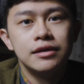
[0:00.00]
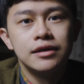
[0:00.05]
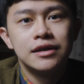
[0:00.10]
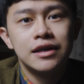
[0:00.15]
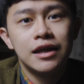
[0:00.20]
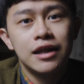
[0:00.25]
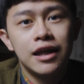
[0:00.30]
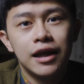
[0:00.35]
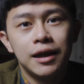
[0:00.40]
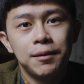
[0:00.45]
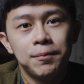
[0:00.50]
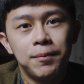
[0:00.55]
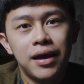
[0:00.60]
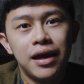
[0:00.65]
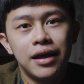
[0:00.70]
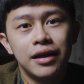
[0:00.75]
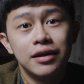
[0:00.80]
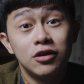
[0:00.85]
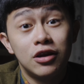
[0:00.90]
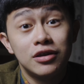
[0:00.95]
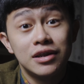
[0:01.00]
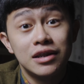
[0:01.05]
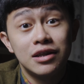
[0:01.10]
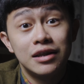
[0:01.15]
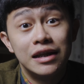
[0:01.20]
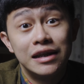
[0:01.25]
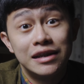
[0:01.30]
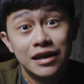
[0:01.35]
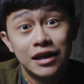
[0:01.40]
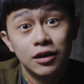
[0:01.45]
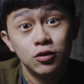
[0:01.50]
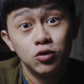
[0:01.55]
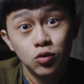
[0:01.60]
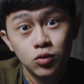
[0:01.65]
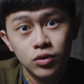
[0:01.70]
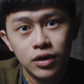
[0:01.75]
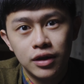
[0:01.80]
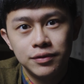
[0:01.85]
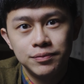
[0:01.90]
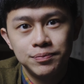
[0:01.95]
今天的影片要在这里结
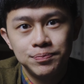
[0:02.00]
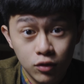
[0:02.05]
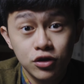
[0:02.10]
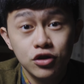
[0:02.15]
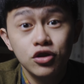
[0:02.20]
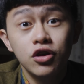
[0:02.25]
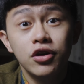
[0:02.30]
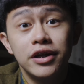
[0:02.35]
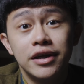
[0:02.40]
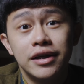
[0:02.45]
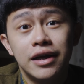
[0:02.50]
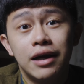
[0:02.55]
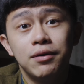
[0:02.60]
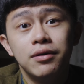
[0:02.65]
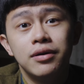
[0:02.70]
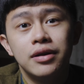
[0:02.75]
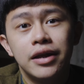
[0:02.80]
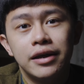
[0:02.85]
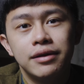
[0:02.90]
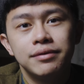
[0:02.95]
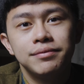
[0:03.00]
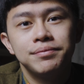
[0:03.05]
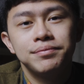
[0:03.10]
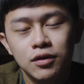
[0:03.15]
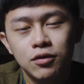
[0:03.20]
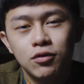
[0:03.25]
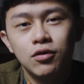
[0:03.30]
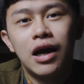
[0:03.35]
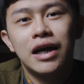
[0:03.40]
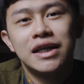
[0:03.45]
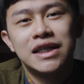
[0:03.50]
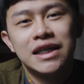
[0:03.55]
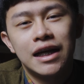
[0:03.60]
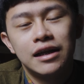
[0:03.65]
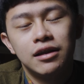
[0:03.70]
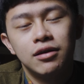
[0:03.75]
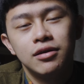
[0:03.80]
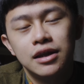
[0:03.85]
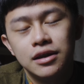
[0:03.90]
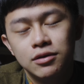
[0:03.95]
束了，我是舅爷杨岳林。如果还想
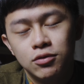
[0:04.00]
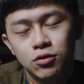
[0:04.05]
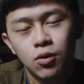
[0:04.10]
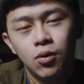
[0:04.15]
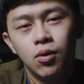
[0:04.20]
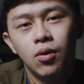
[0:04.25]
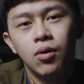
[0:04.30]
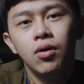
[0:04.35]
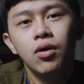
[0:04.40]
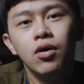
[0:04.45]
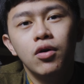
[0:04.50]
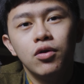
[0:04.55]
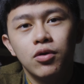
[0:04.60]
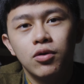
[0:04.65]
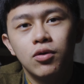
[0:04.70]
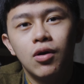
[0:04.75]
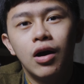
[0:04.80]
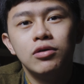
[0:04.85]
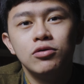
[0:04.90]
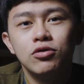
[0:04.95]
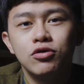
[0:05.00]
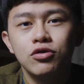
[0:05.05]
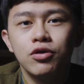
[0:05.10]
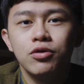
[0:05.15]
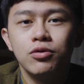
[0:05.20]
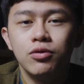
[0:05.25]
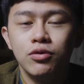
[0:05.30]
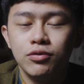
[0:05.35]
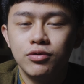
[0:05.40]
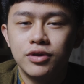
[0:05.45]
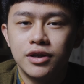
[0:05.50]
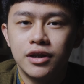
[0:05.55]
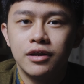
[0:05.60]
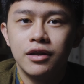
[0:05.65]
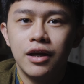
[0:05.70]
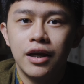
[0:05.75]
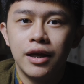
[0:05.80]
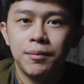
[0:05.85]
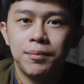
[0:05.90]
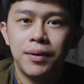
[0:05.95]
看到更多有关于教育旅
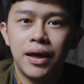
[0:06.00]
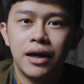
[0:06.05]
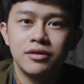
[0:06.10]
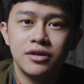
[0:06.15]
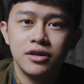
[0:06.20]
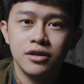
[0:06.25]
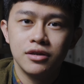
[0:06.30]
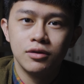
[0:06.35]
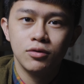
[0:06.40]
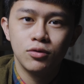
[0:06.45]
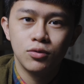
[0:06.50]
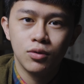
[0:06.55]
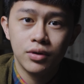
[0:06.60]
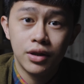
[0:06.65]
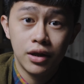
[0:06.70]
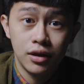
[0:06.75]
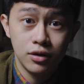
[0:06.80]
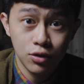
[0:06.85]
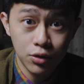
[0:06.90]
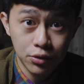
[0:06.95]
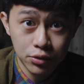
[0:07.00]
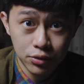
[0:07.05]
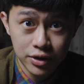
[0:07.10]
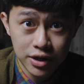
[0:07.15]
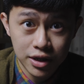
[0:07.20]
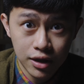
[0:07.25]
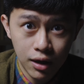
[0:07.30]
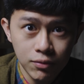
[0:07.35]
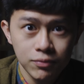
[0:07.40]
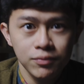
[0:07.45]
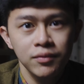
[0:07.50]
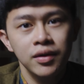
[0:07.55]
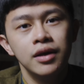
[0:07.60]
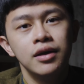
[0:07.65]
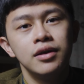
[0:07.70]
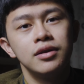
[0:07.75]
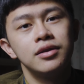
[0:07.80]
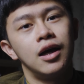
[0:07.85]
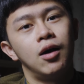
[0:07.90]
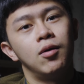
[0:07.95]
行的影片，要进行锁定教育旅行哦。
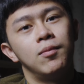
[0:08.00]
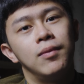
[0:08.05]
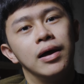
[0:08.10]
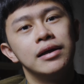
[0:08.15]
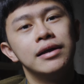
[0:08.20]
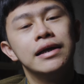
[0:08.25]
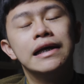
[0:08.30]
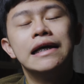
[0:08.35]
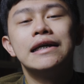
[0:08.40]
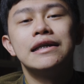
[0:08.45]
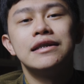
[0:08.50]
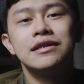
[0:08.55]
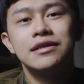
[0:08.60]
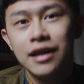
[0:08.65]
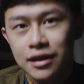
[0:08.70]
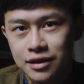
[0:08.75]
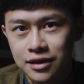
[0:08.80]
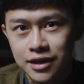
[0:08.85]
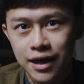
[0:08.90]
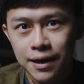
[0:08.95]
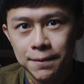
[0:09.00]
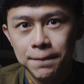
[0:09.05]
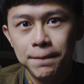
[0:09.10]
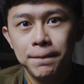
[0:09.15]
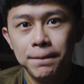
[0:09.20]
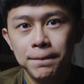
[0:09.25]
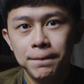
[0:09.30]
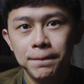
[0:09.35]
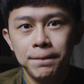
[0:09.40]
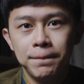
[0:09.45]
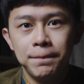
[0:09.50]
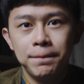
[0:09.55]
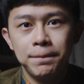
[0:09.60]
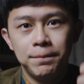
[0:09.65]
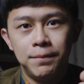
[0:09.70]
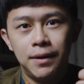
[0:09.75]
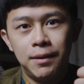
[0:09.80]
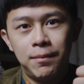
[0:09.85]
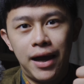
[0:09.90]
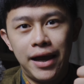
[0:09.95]
那我们下次见，
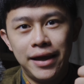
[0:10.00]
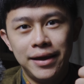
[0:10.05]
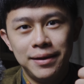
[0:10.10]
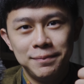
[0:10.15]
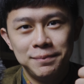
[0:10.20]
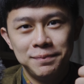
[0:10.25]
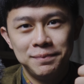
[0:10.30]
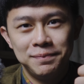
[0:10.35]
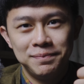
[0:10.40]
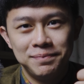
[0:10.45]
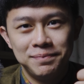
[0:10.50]
拜拜。